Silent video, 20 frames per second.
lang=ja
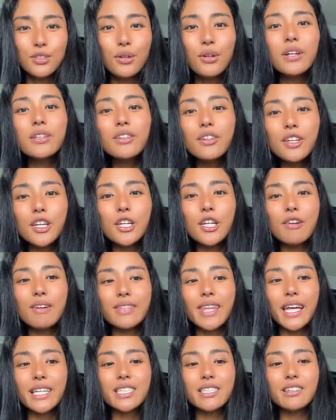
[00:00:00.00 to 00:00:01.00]
その時の
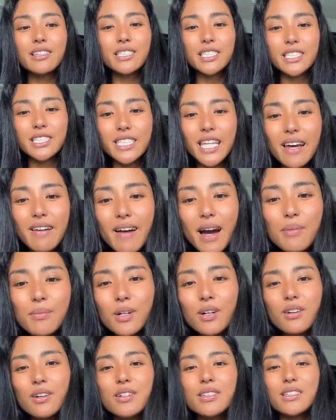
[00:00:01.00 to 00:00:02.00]
私の姿勢は
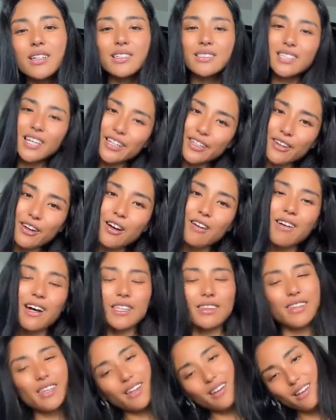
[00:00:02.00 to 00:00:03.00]
もう作業
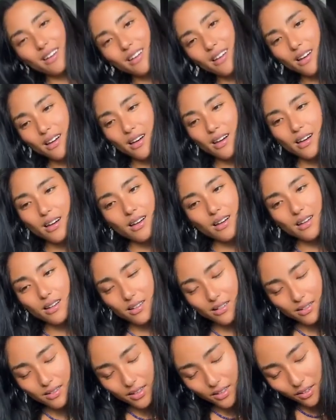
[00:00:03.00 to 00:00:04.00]
終わって、
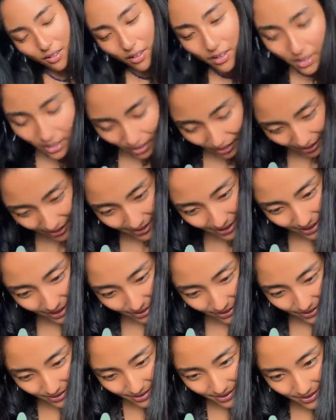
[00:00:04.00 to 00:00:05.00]
あこんな感
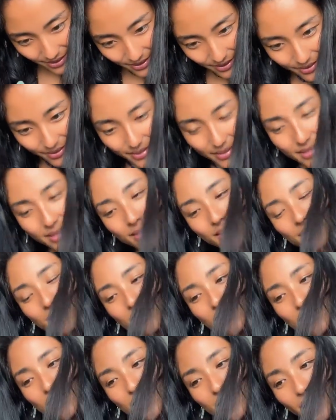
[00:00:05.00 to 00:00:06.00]
じ、
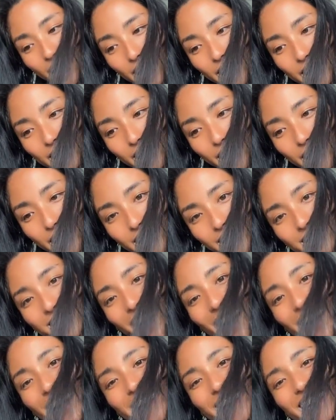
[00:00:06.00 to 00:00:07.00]
疲れた
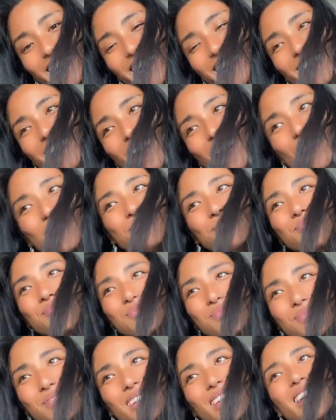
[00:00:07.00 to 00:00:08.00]
疲れたけど
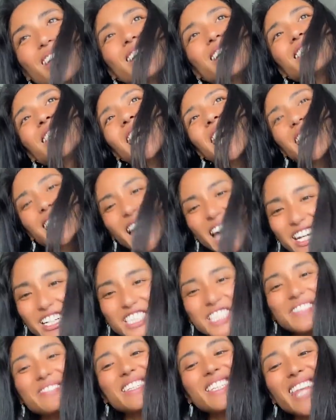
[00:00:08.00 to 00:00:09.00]
なんか
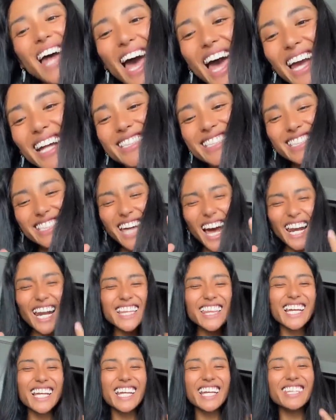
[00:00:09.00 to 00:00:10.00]
楽しみたい、疲
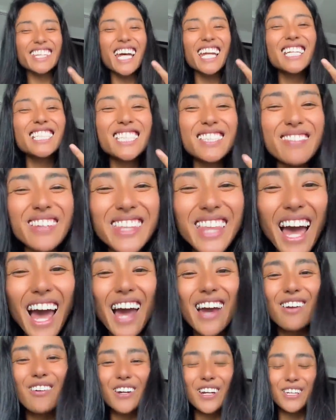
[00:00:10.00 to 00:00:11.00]
れたけど楽しみ
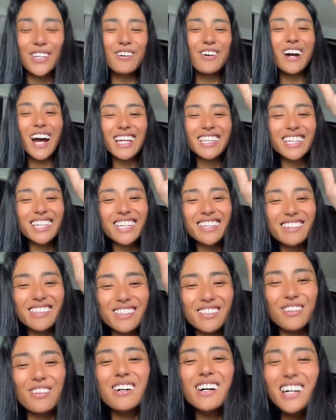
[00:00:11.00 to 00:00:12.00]
たい、これ共感でき
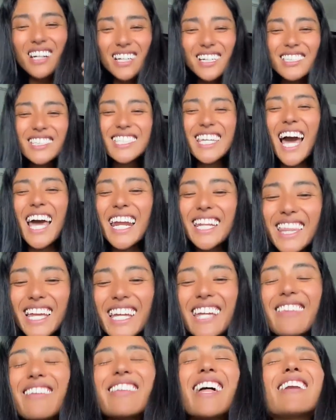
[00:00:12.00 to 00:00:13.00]
る人、疲れ
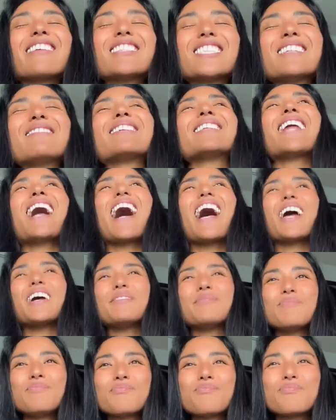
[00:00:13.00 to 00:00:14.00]
たけど楽しみた
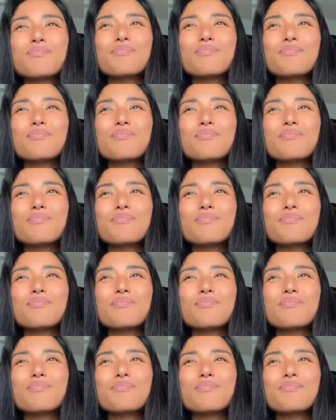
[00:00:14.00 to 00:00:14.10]
い、